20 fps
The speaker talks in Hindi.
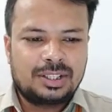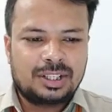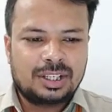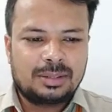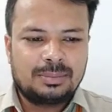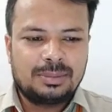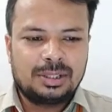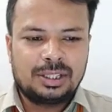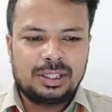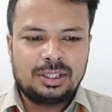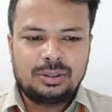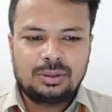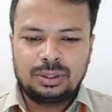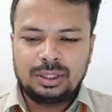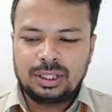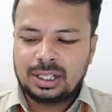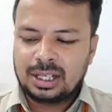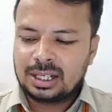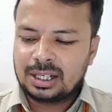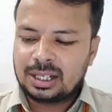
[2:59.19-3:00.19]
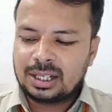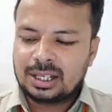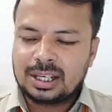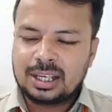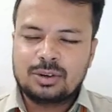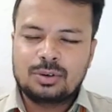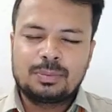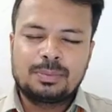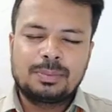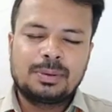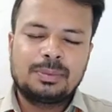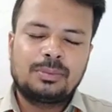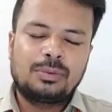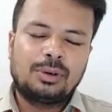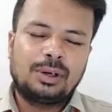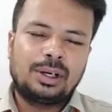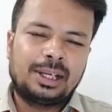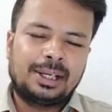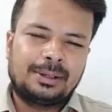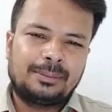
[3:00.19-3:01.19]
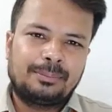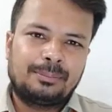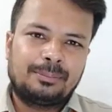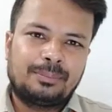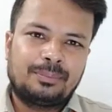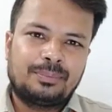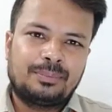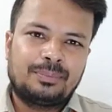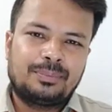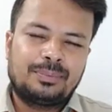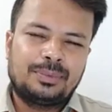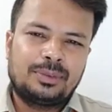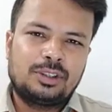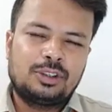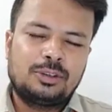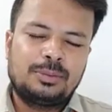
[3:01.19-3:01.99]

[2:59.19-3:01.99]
जन्मतिथि को दिनांक के रूप में बोलना है